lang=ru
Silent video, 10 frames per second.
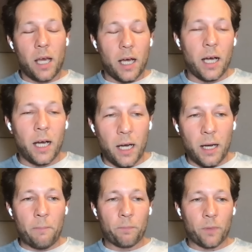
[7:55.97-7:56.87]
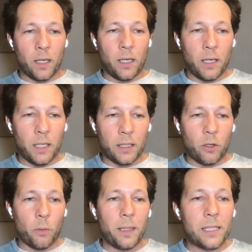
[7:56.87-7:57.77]
э,
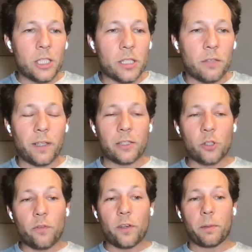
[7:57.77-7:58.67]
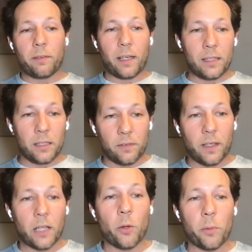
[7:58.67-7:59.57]
такой политической философии превратилась в
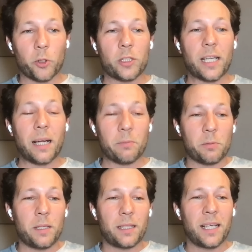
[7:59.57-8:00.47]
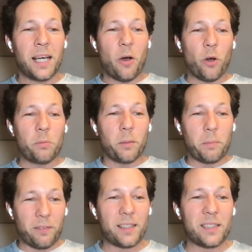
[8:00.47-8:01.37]
экономику. То есть Адам Смит, он был
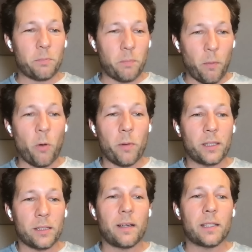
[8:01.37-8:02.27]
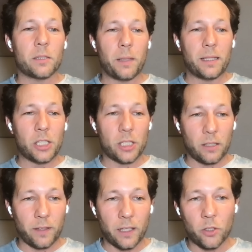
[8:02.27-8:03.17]
профессор, по-моему, это называлось
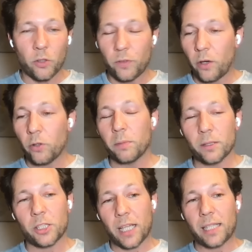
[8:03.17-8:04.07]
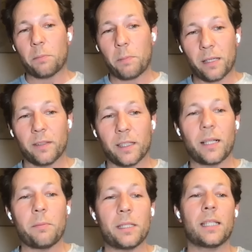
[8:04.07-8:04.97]
политической философией. Он был, считается, первый
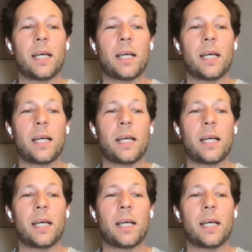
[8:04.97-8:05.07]
экономист.